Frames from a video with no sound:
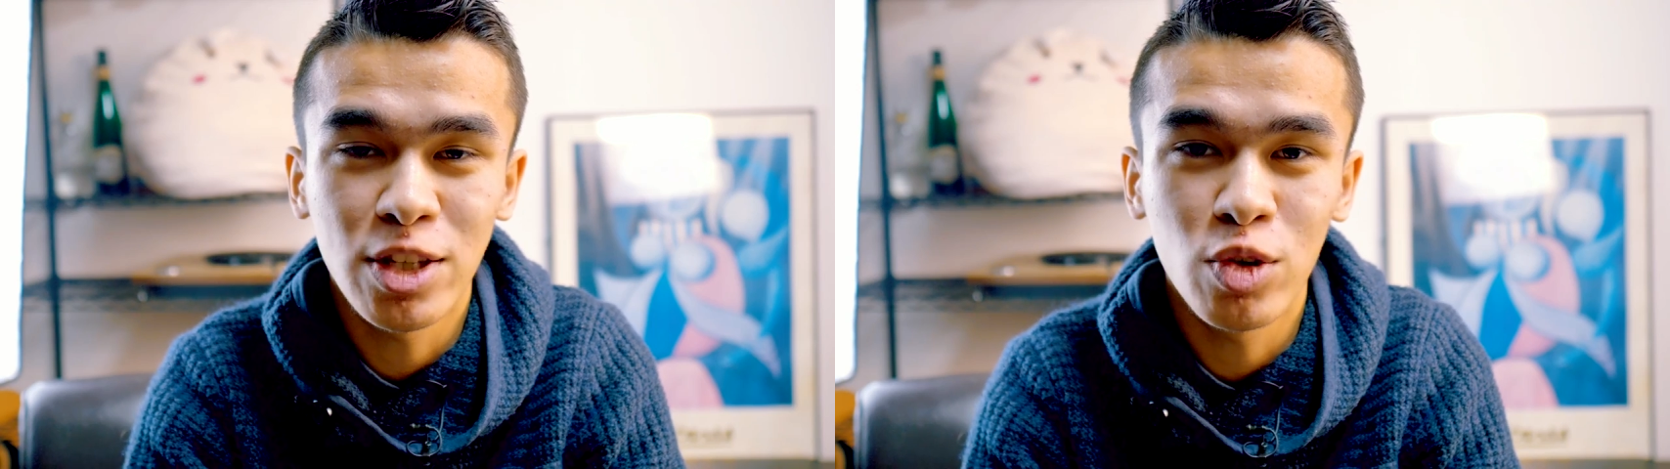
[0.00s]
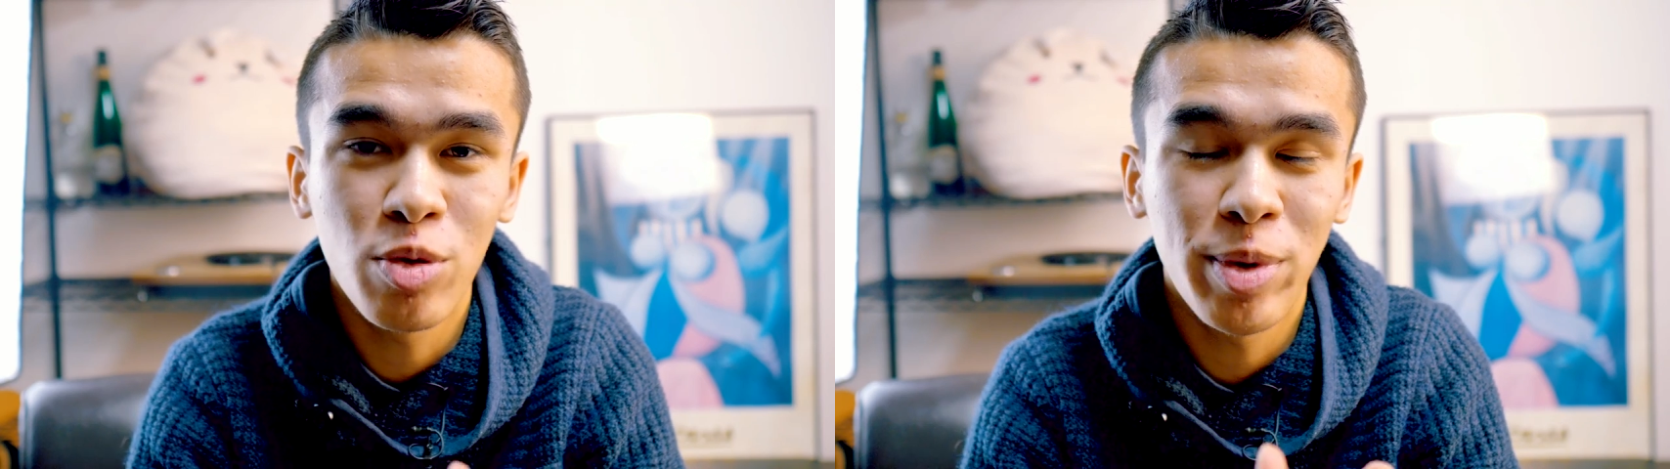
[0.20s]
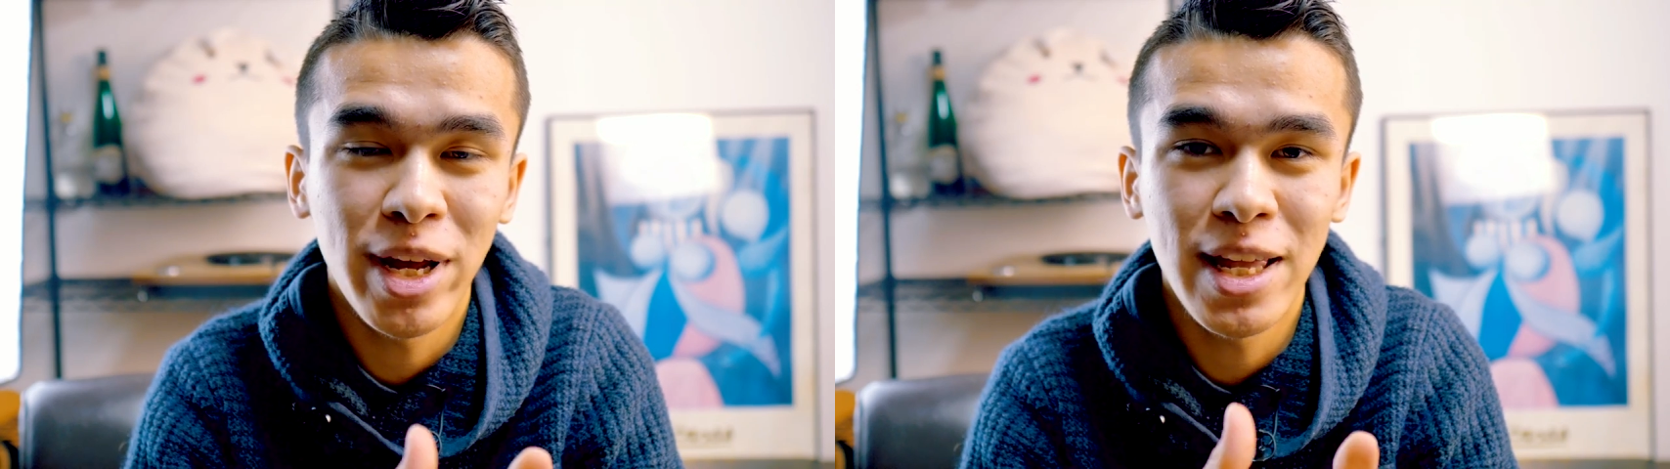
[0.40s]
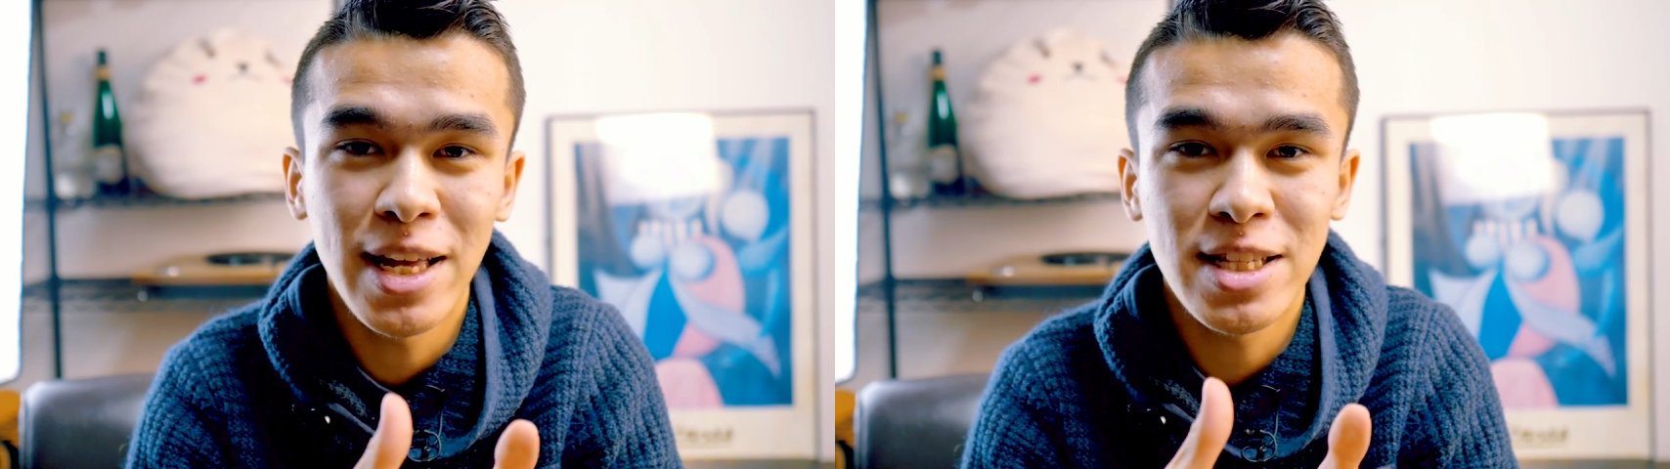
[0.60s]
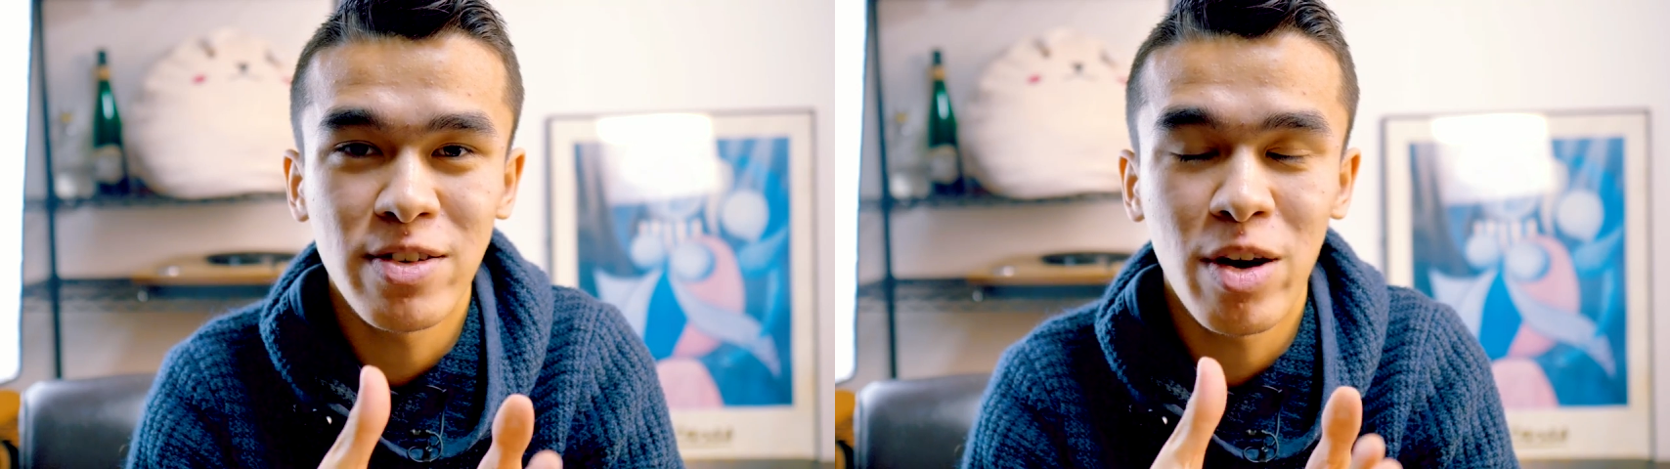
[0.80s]
которые
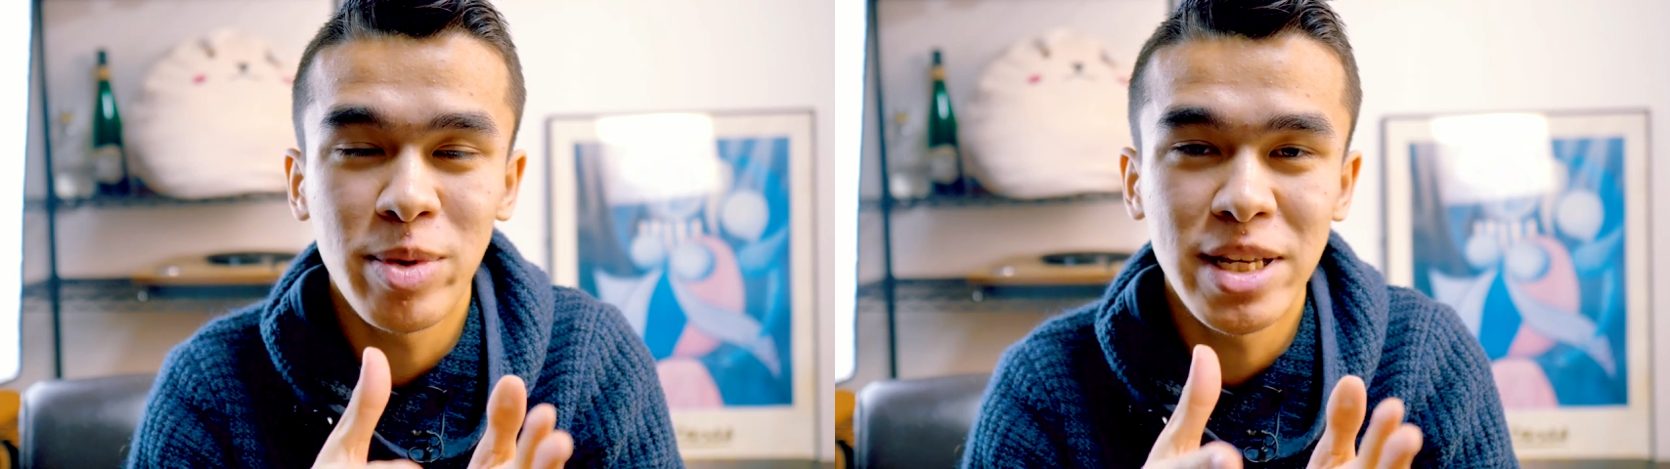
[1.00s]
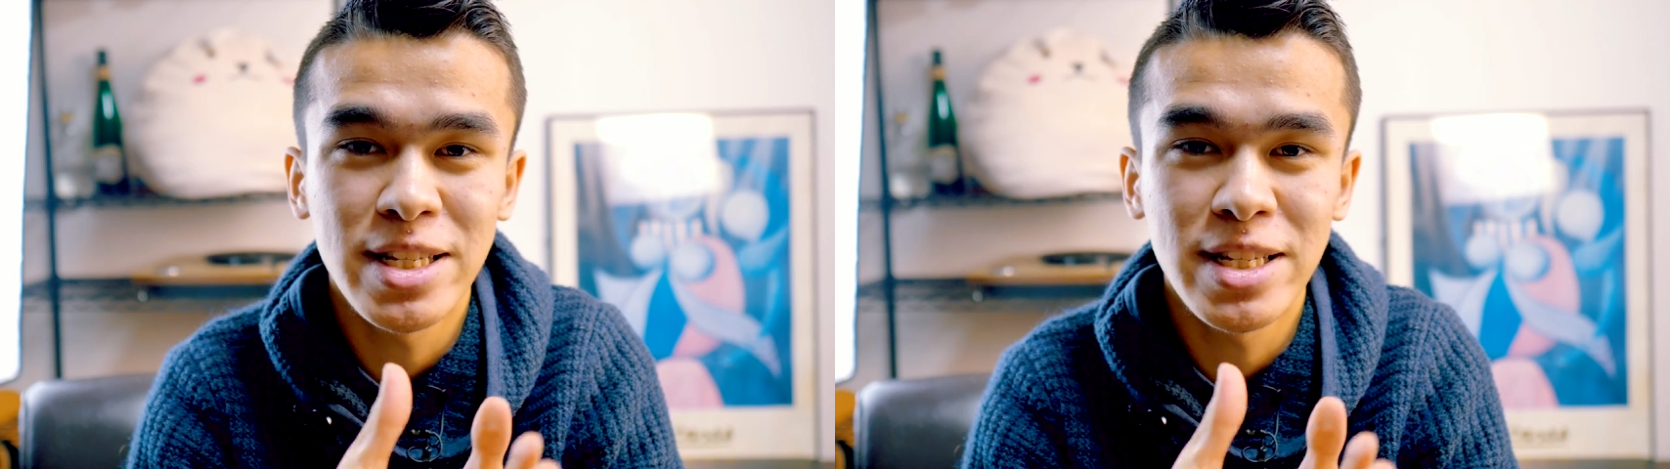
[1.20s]
пригодятся вам,